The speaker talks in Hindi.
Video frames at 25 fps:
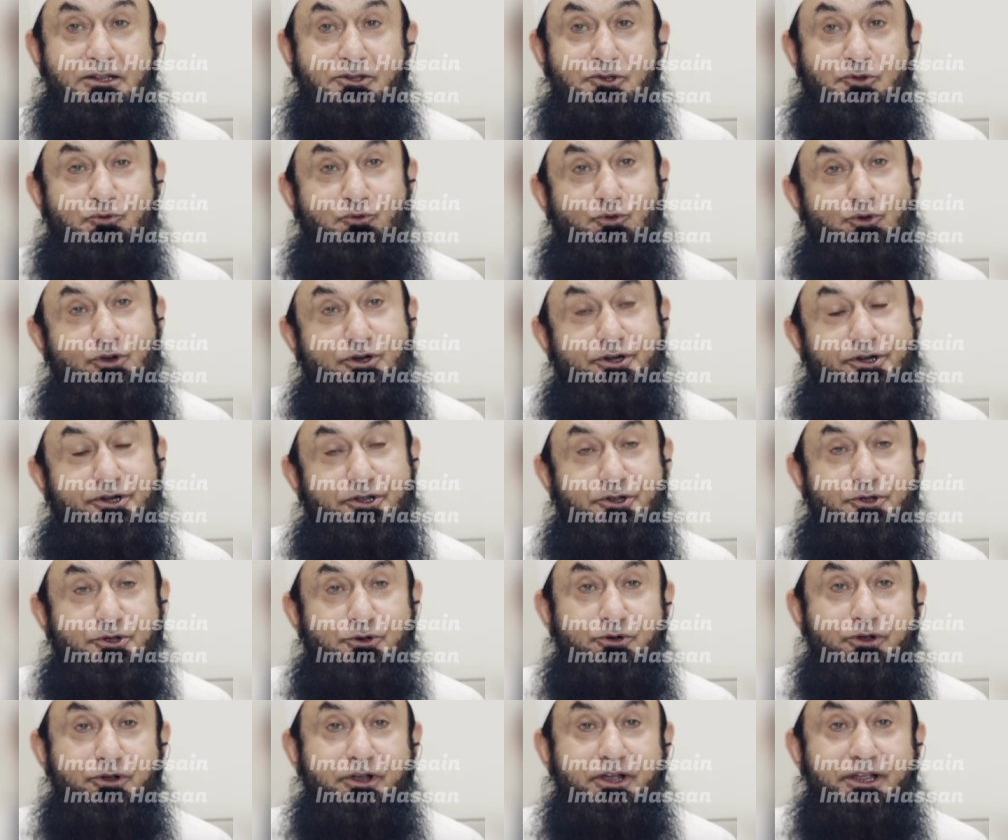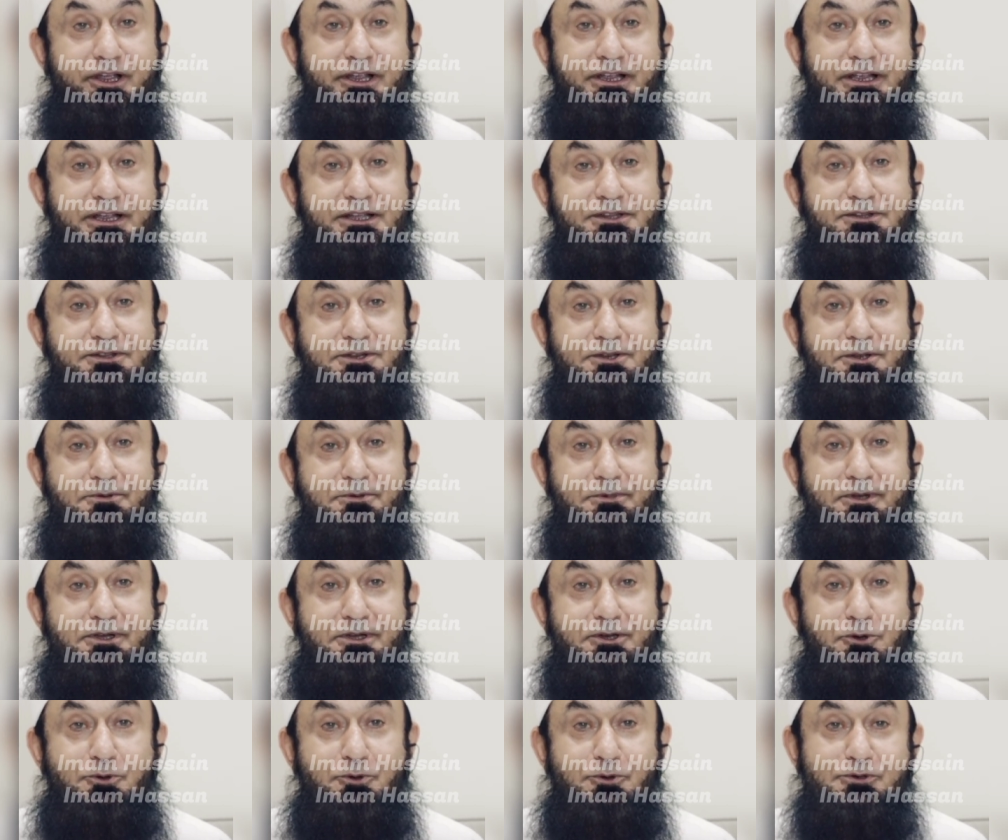तो वो खड़ी हो गई इतने
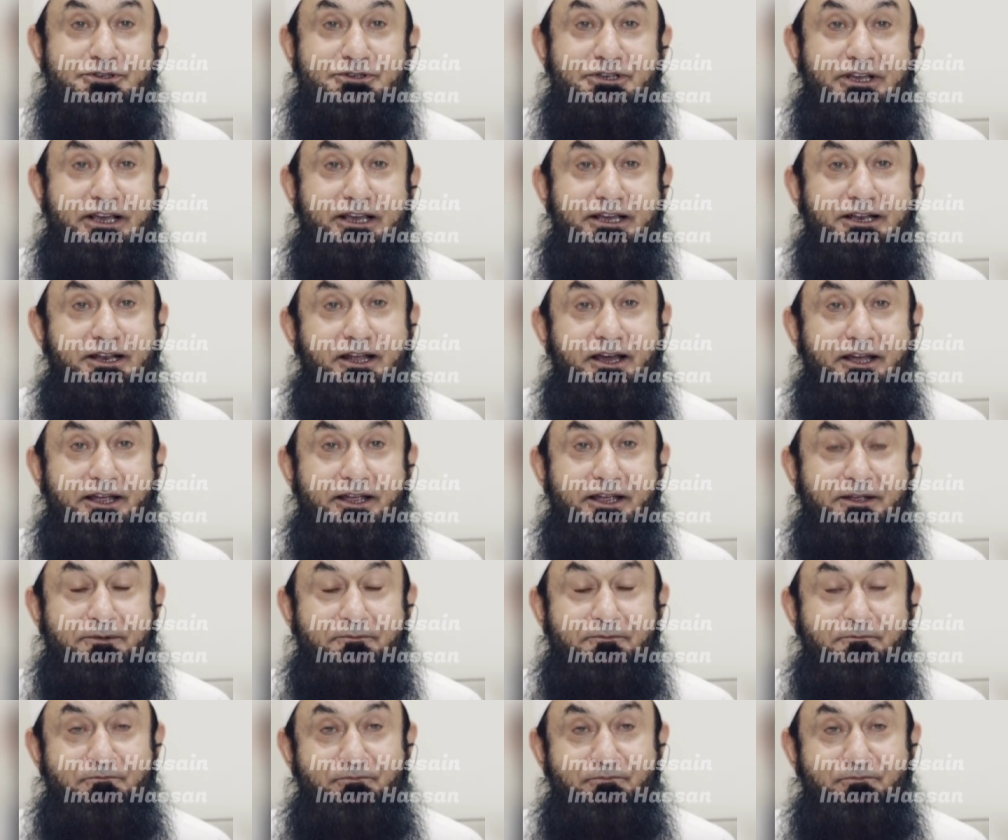में हुसैन आए